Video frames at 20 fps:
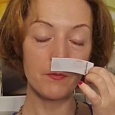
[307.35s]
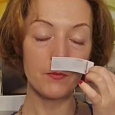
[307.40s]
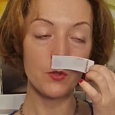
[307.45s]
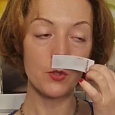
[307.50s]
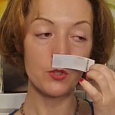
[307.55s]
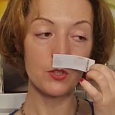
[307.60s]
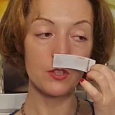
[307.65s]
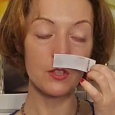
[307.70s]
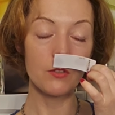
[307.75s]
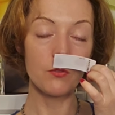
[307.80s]
то
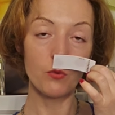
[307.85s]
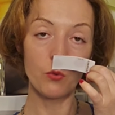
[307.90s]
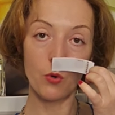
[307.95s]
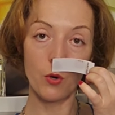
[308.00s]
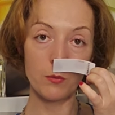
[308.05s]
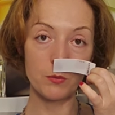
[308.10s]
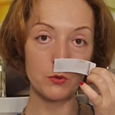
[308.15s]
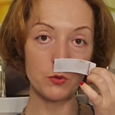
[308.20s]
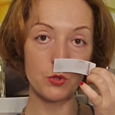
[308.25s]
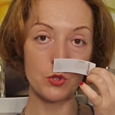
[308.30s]
есть это ни в
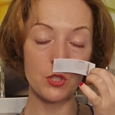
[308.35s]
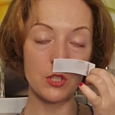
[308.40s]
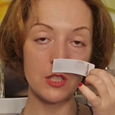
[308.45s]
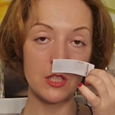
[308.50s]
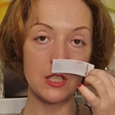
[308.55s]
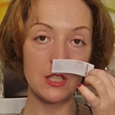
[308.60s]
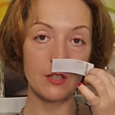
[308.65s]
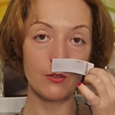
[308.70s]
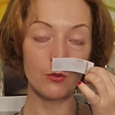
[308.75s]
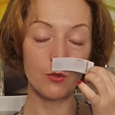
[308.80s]
коем случае
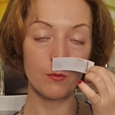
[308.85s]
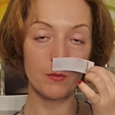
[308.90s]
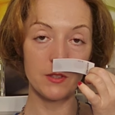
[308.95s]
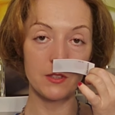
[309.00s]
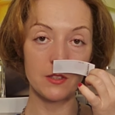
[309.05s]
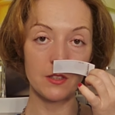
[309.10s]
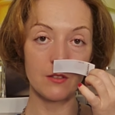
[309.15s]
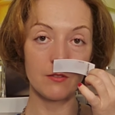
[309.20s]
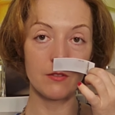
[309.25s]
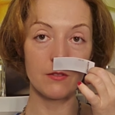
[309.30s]
не
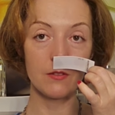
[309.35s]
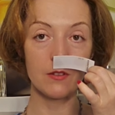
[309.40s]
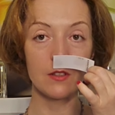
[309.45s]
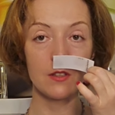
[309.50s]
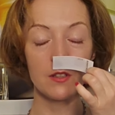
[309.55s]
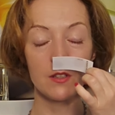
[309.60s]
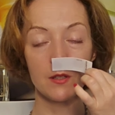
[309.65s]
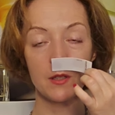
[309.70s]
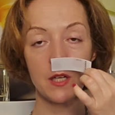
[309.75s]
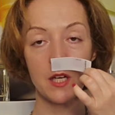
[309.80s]
гурманский
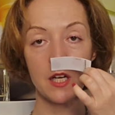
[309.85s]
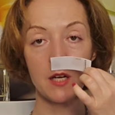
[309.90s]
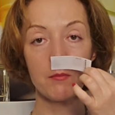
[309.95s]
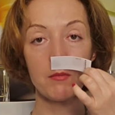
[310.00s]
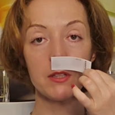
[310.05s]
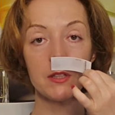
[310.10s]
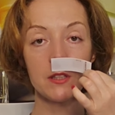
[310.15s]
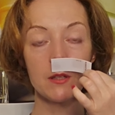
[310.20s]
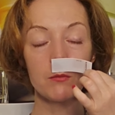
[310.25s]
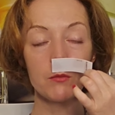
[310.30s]
э,
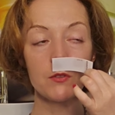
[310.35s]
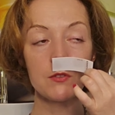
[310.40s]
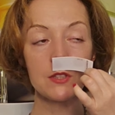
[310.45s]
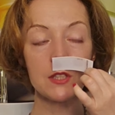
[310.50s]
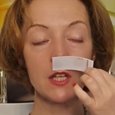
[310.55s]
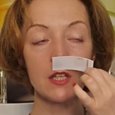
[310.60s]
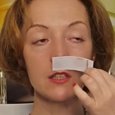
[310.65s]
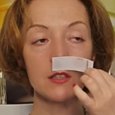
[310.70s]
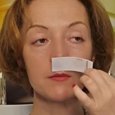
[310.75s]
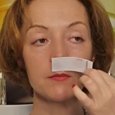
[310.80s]
аромат, на мой
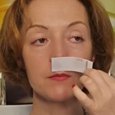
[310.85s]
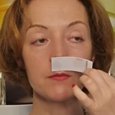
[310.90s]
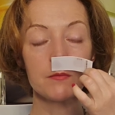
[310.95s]
взгляд.